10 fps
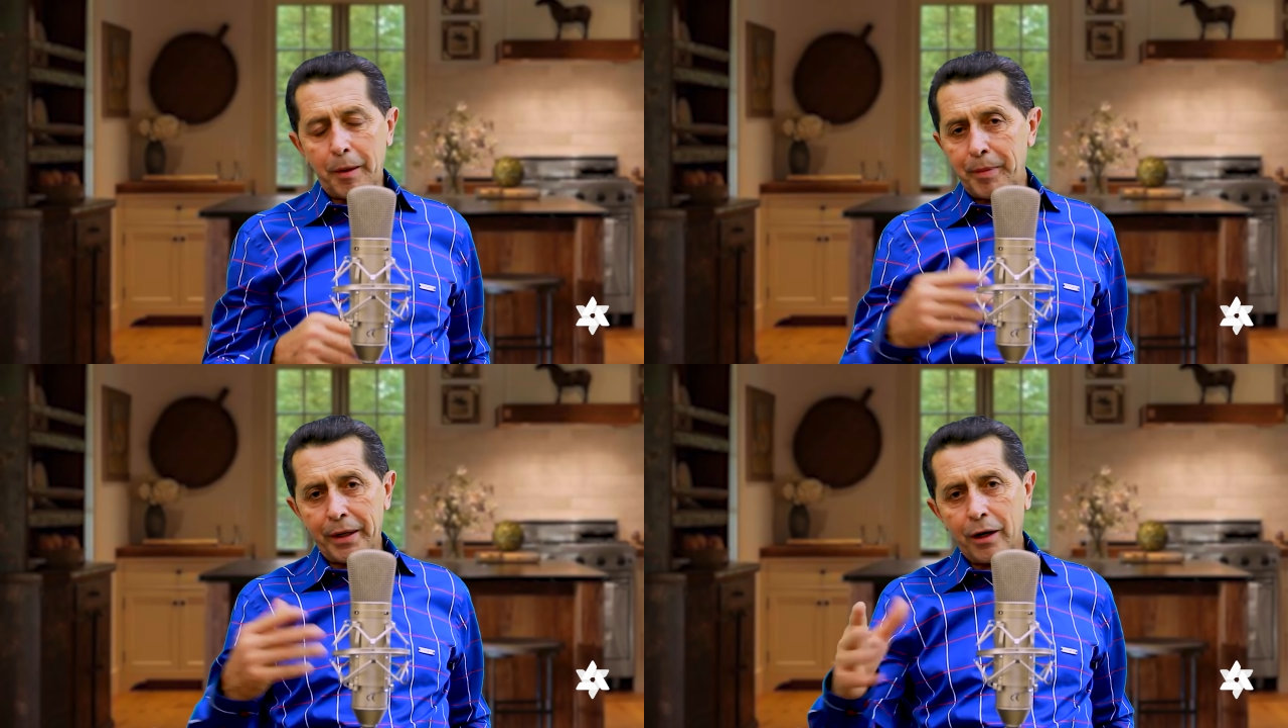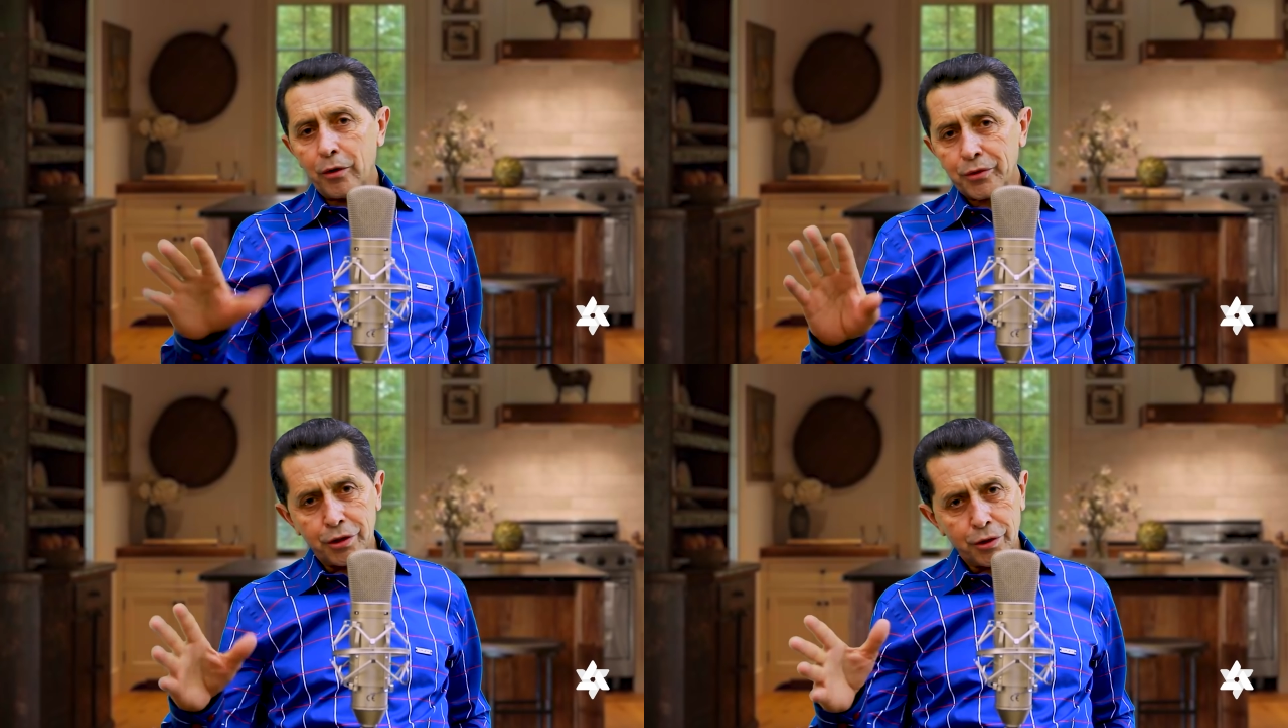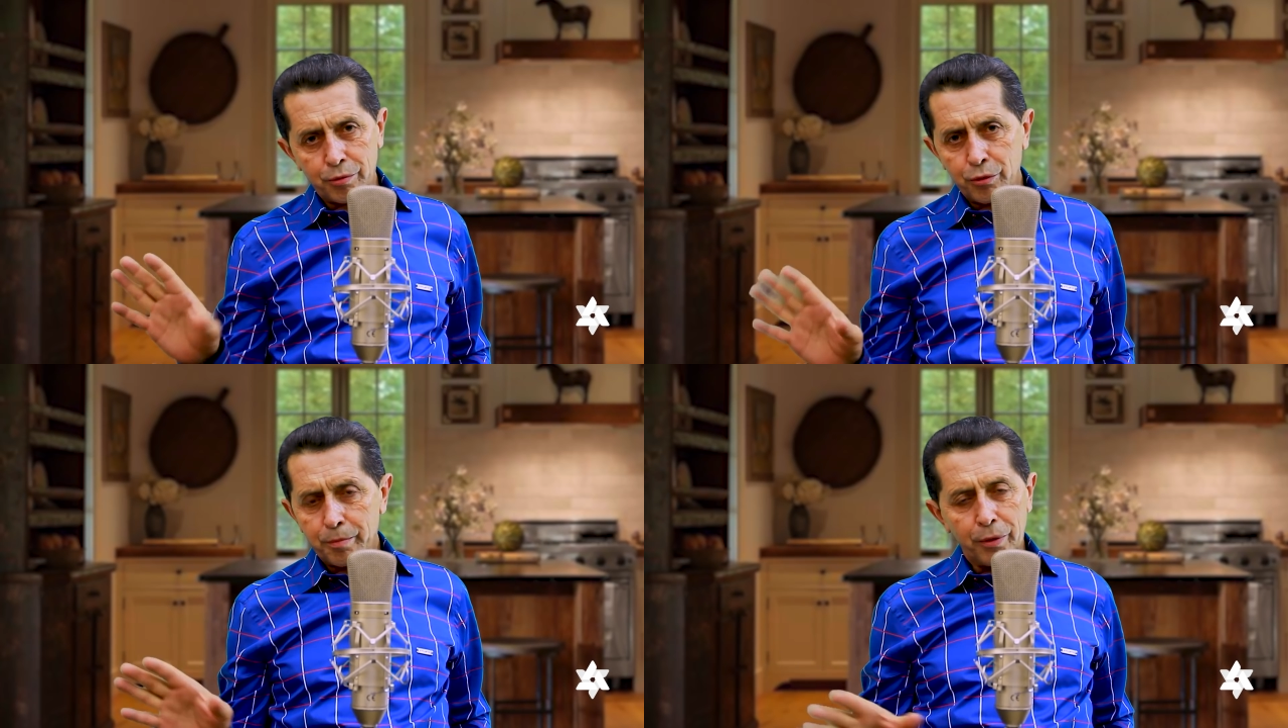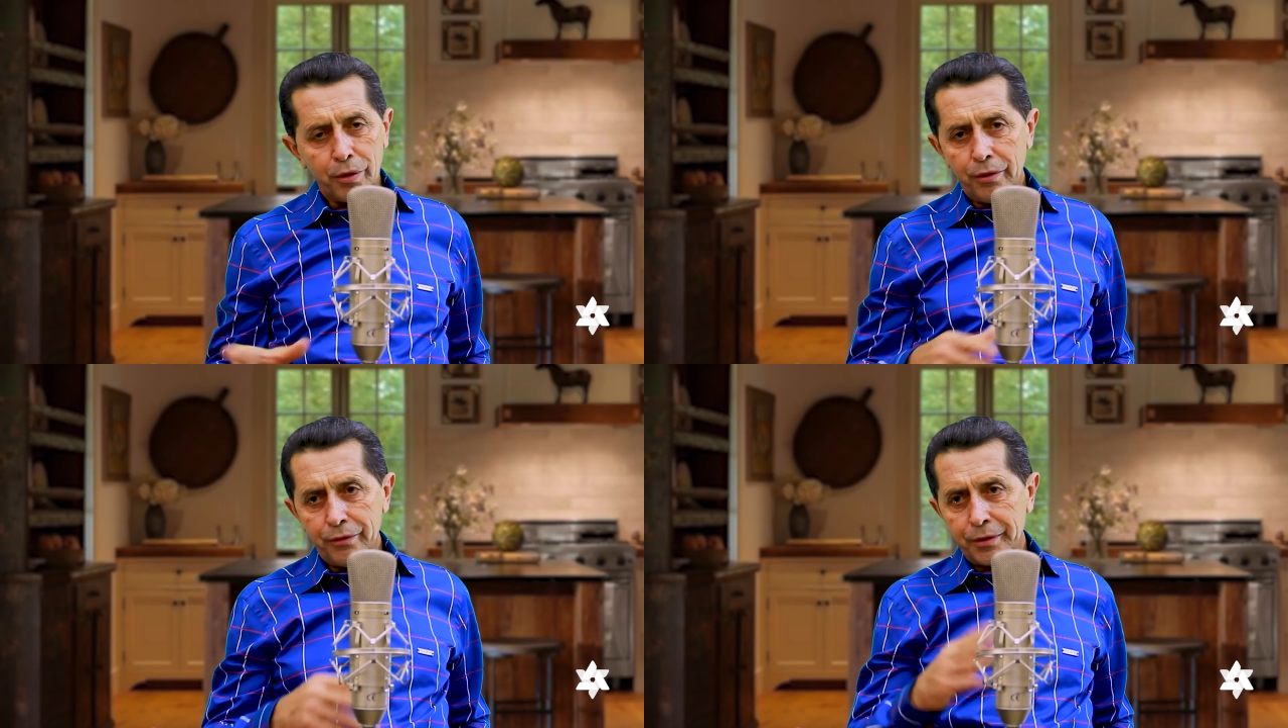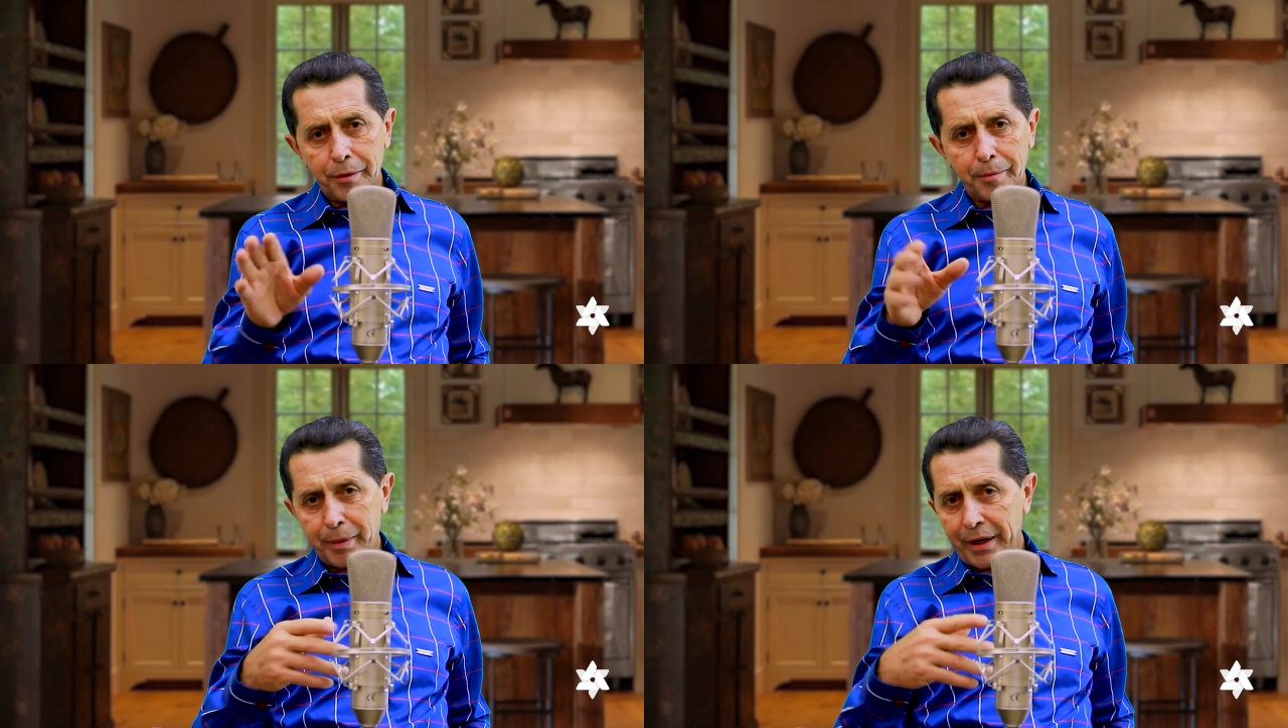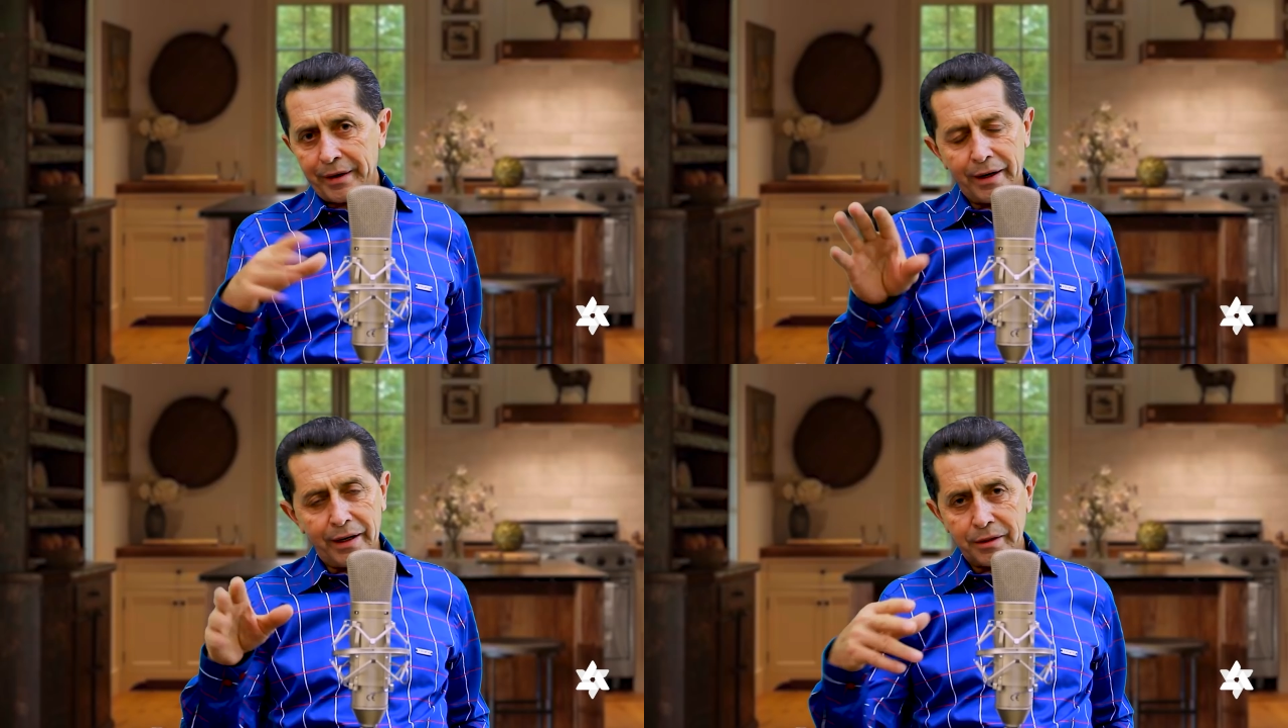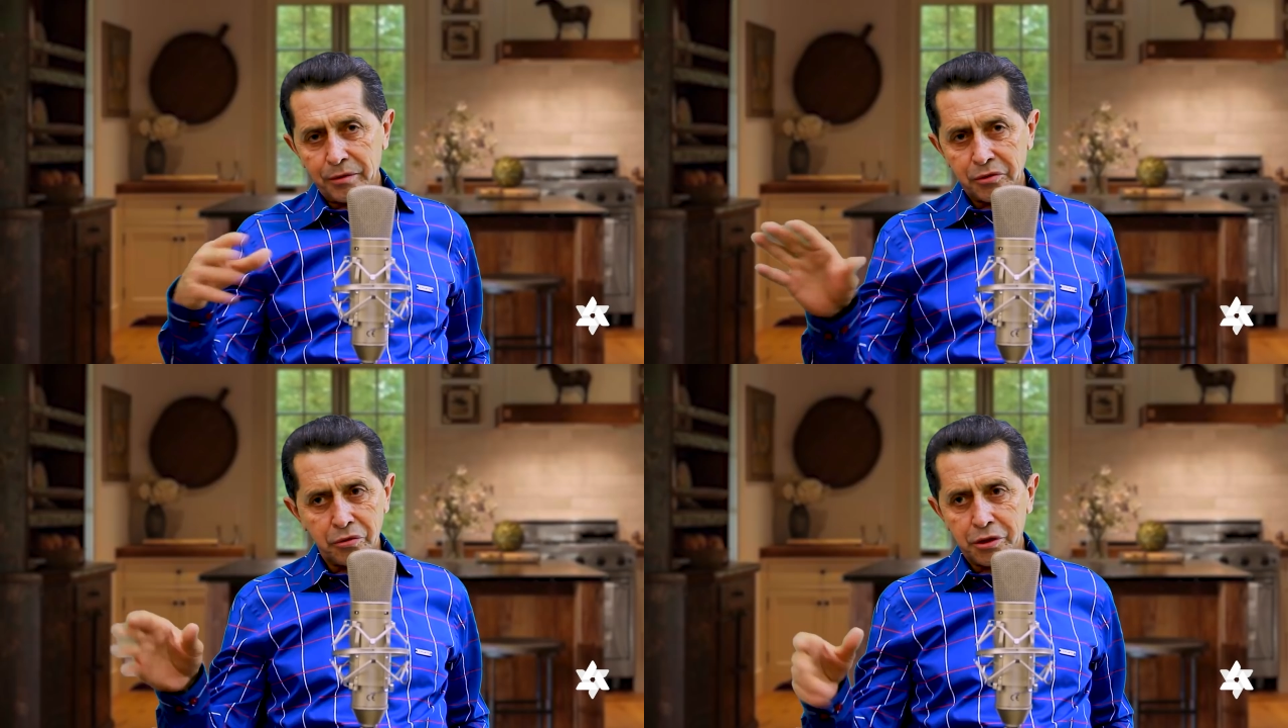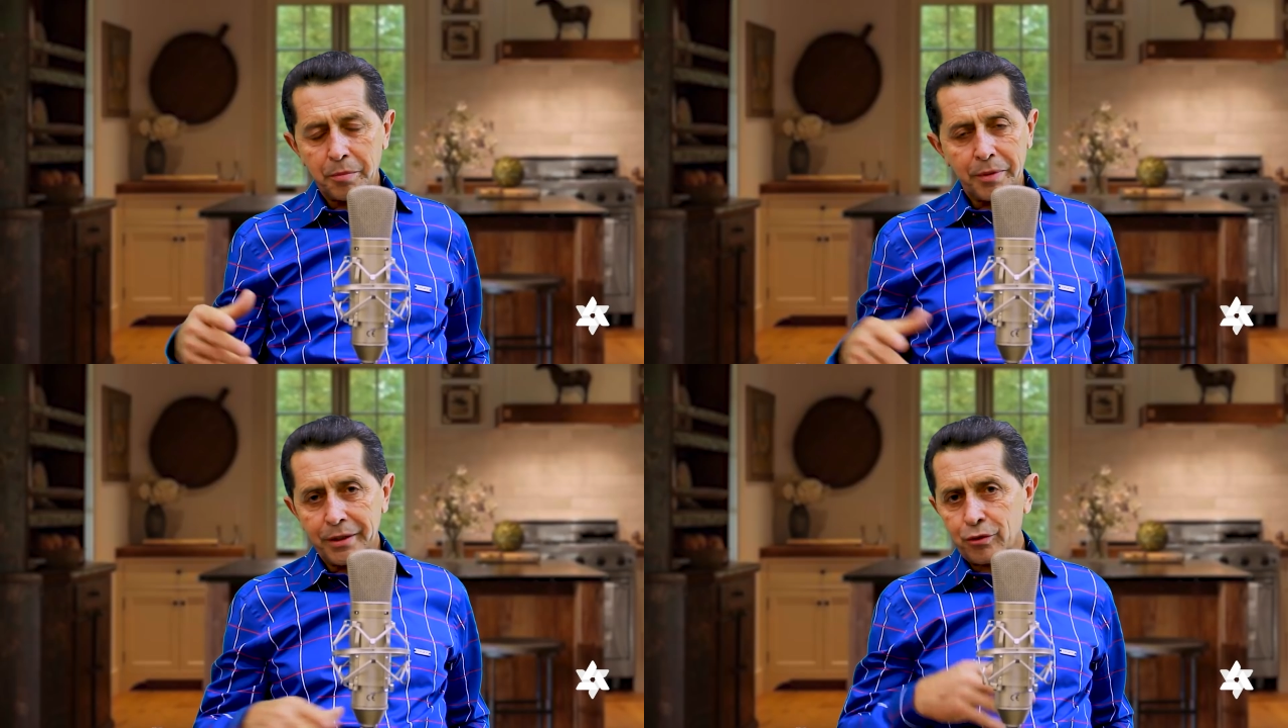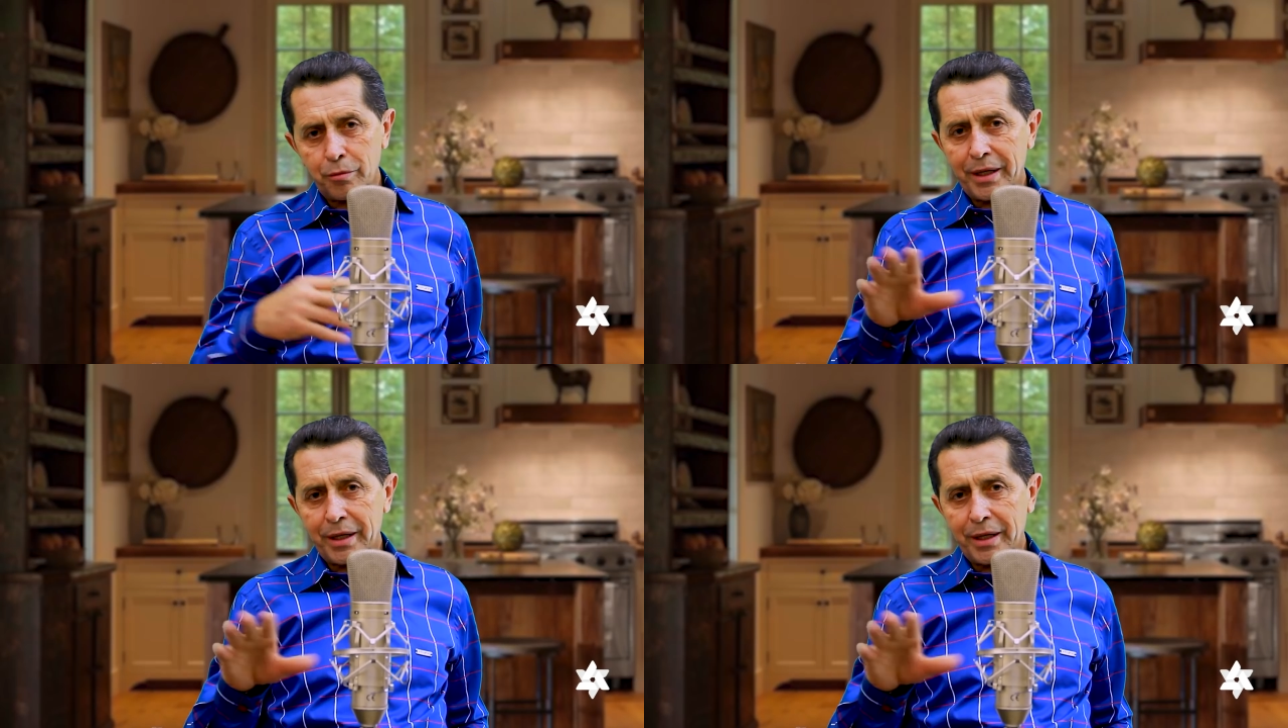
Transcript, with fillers: é pegar o dízimo do povo e pregar aí os rudimentos,